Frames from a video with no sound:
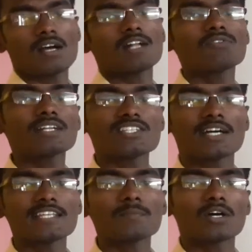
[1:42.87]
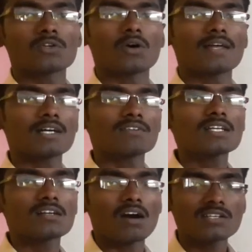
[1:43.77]
அட்வான்டேஜ் அதிகமாகணும் அதாவது
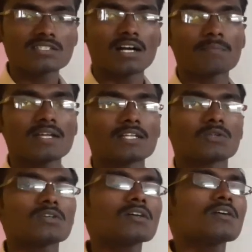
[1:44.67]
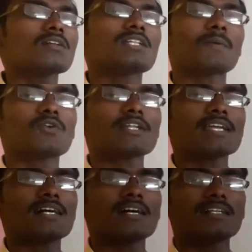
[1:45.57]
காஸ்ட் கம்மியாக இருக்கணும்
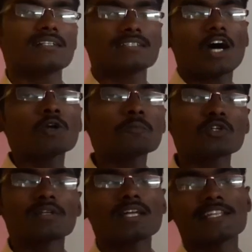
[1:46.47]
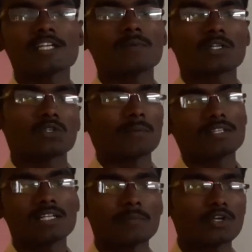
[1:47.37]
நம்மளுடைய அவுட்புட் வந்து அதிகமாக இருக்கணும்
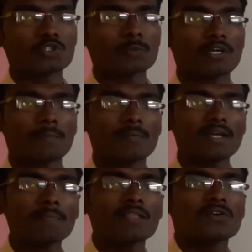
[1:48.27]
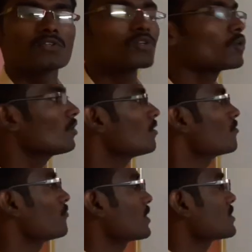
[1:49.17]
அப்படின்னு தான் நம்ம யோசிப்போம் எப்போவுமே ஸோ
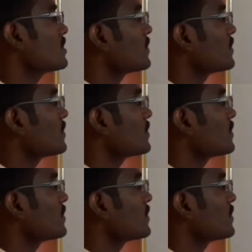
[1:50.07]
ஃபஸ்ட்டு